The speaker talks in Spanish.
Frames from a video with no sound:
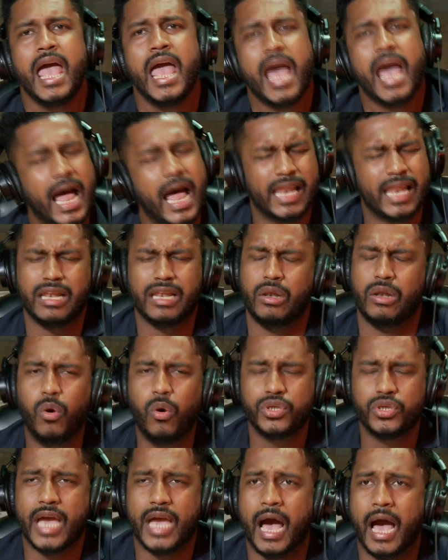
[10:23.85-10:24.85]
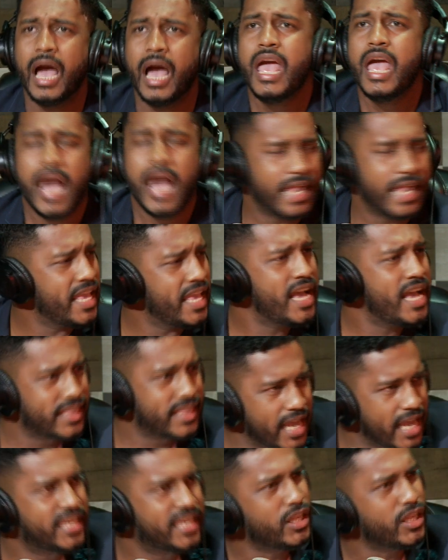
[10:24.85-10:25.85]
Aleluya. ¿Alguien
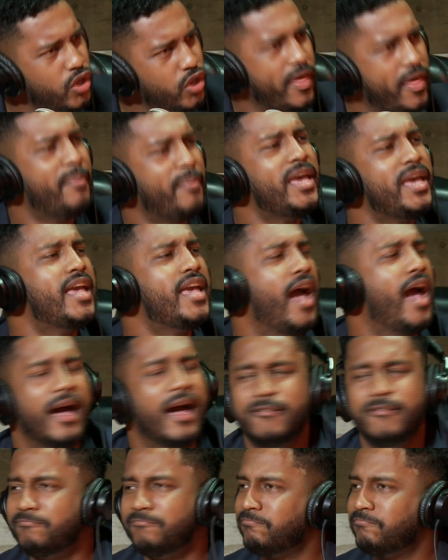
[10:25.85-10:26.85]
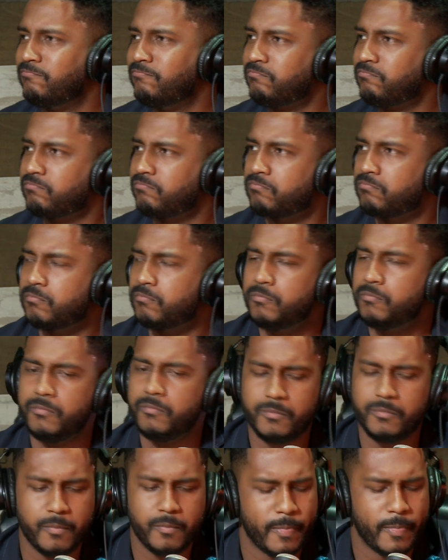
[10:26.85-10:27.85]
está aquí todavía? Dios mío, este
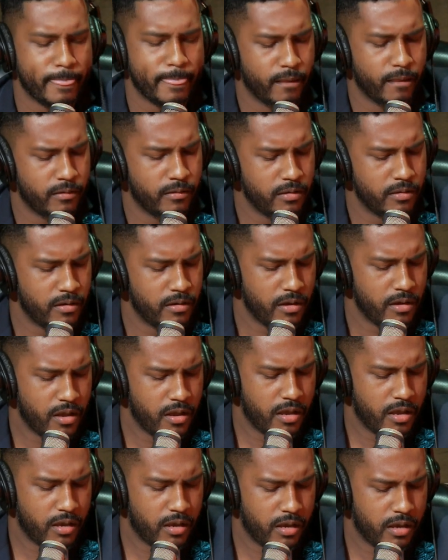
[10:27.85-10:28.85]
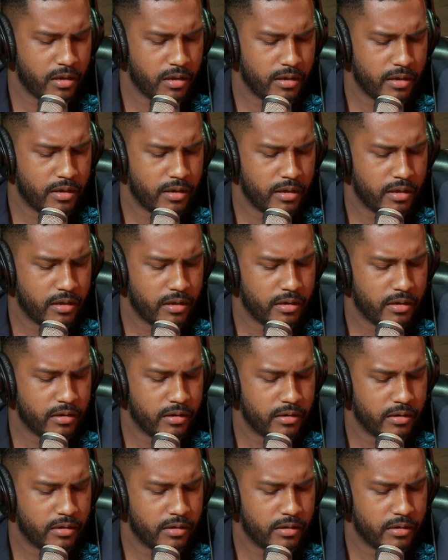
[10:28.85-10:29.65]
hombre está loco. Suéltala.